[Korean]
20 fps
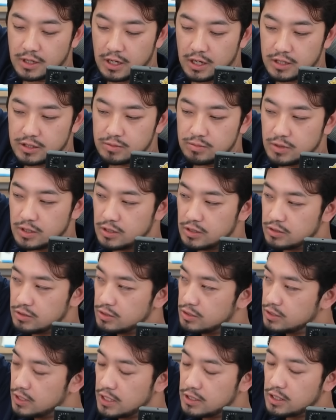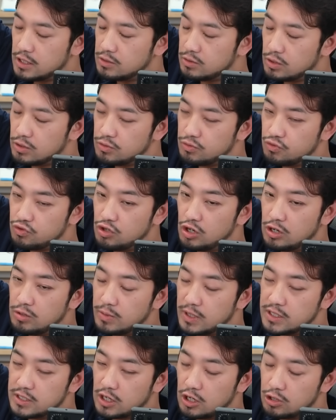알겠습니다. 이거 상당히 되게
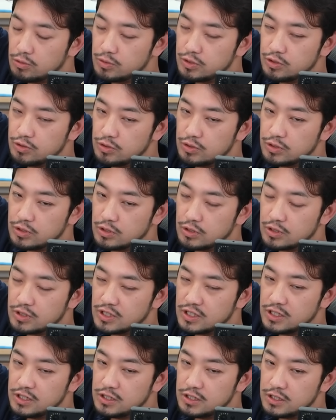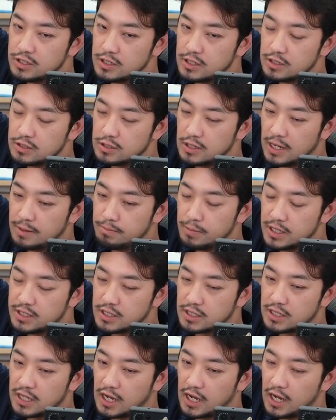위험한 작업일 수도 있어요. 진실에 한
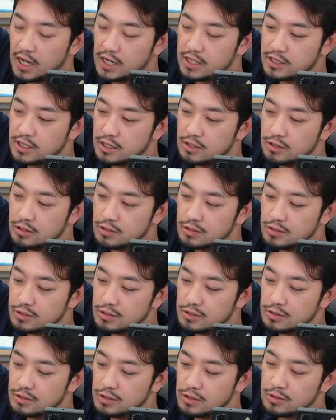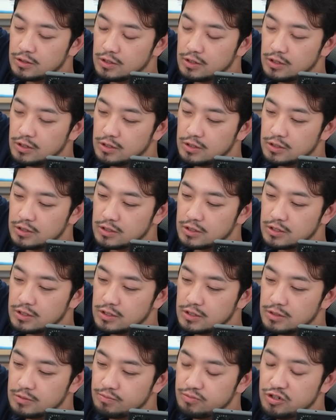발짝 다가간다는 것은 어떤
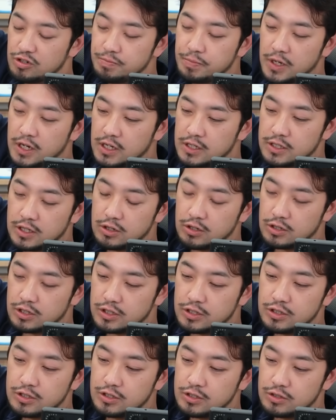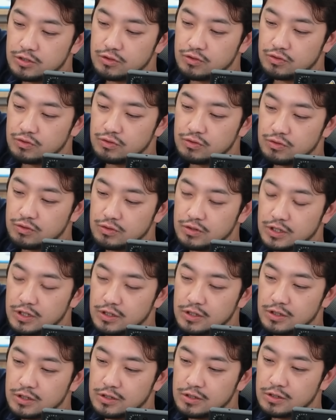그 어? 불편한 세력이 있을 수
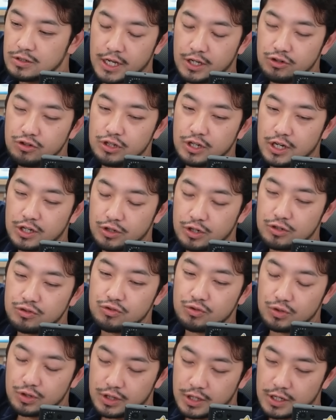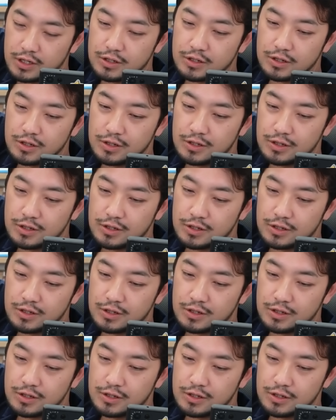있는 행위가 될 수도 있다는 거.